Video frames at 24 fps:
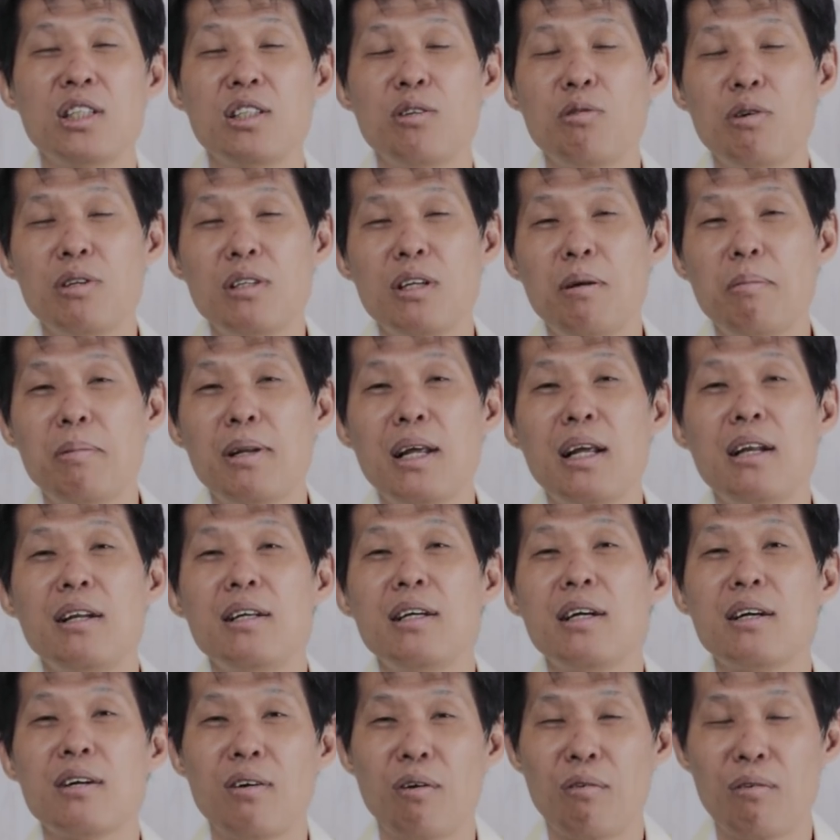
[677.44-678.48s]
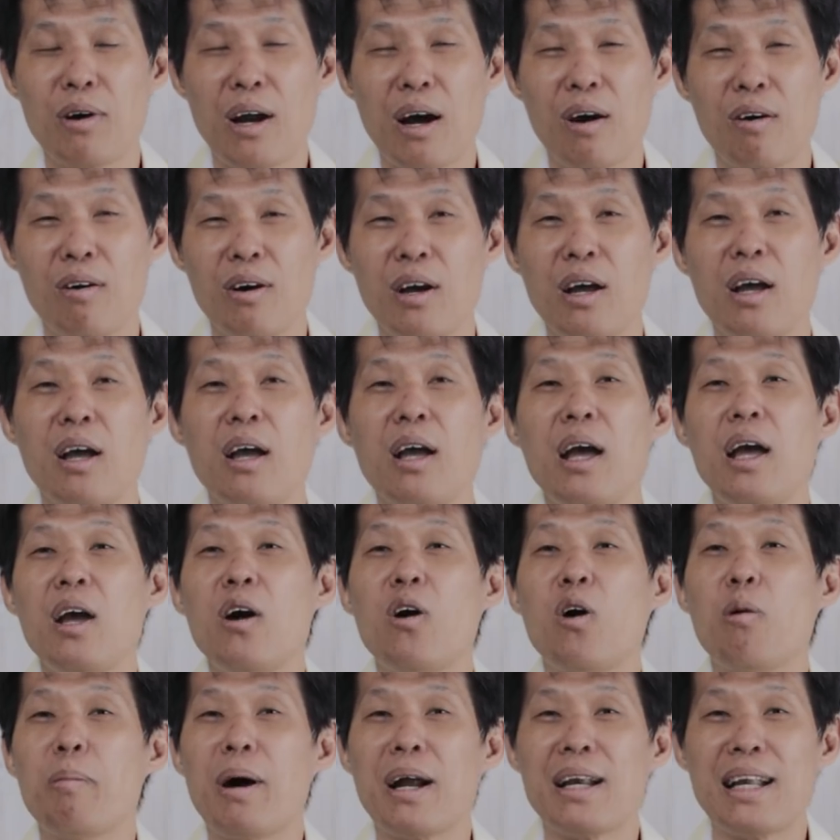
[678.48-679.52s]
ชีวิตที่ไม่ได้เรื่องของเราให้
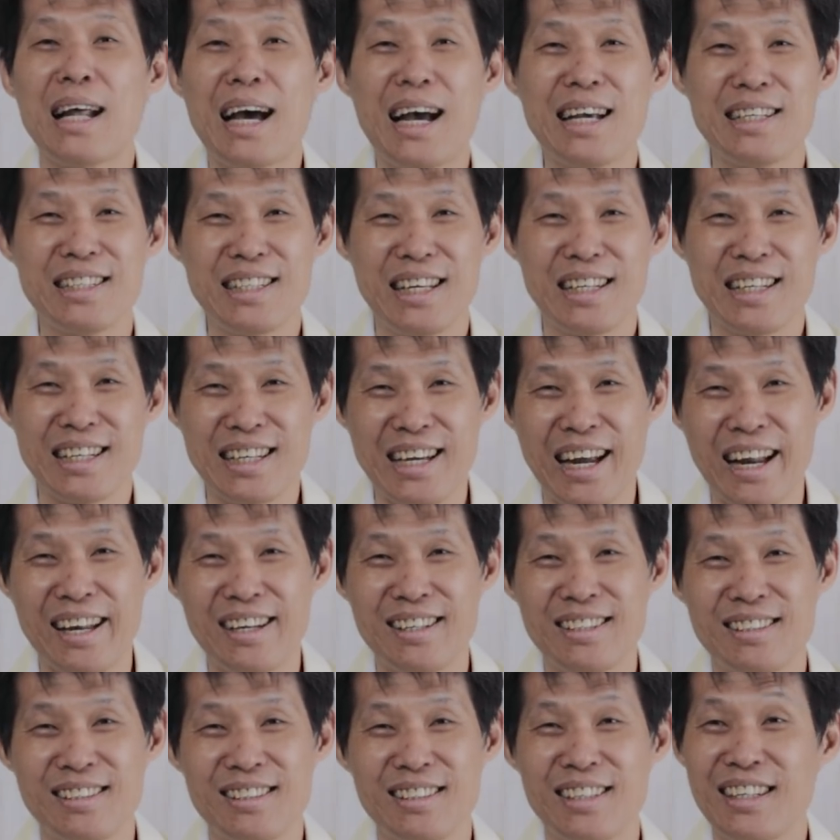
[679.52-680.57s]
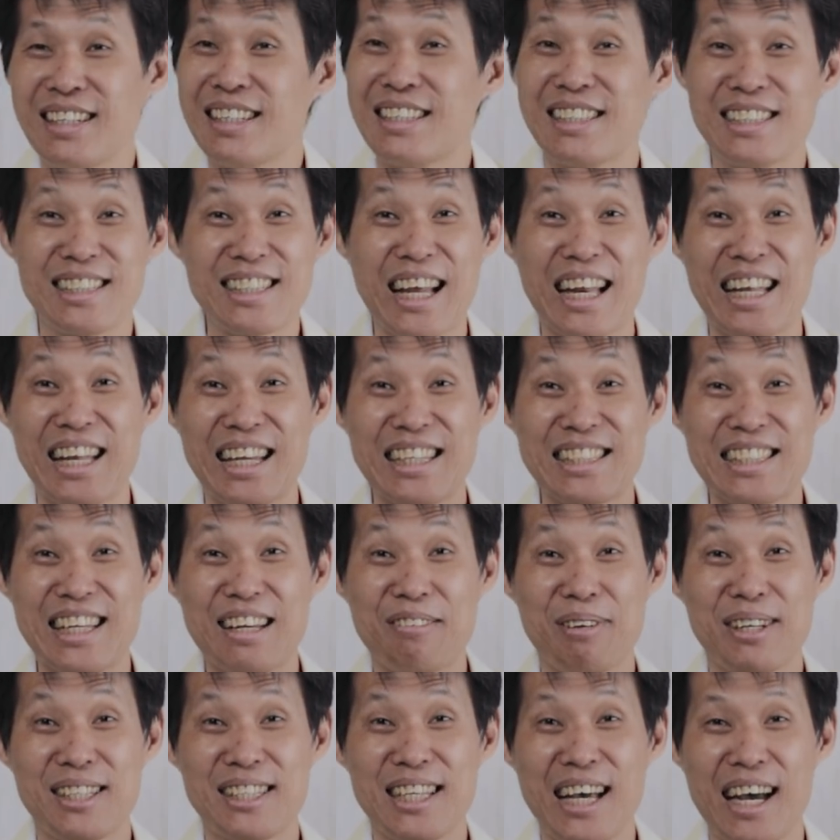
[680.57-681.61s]
ออกมาได้เช่นกันสรรเสริ
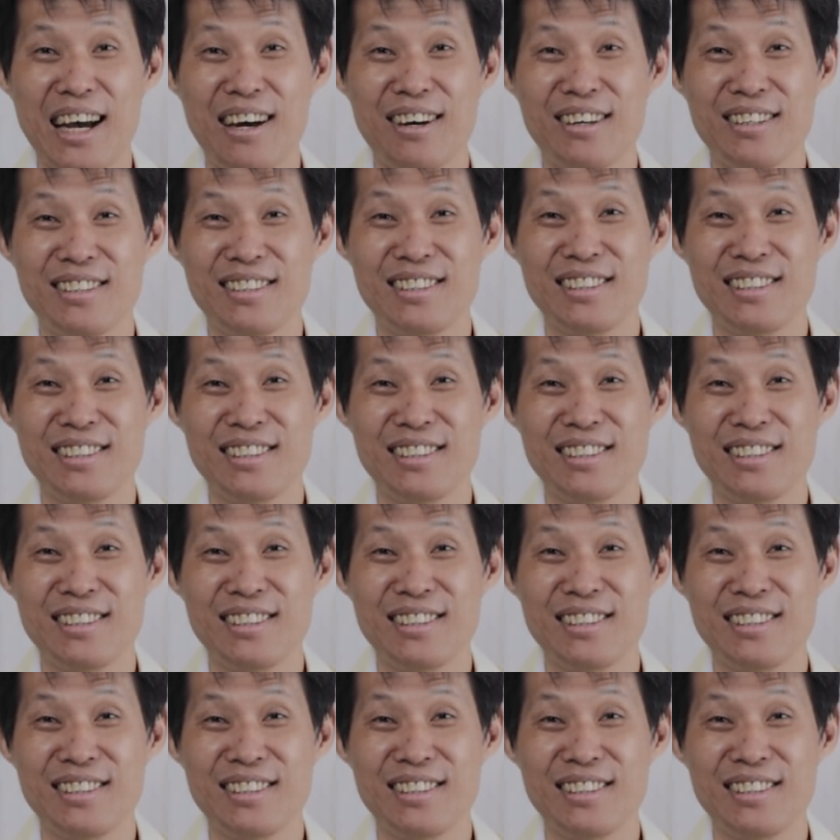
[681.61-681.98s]
ญพระเจ้า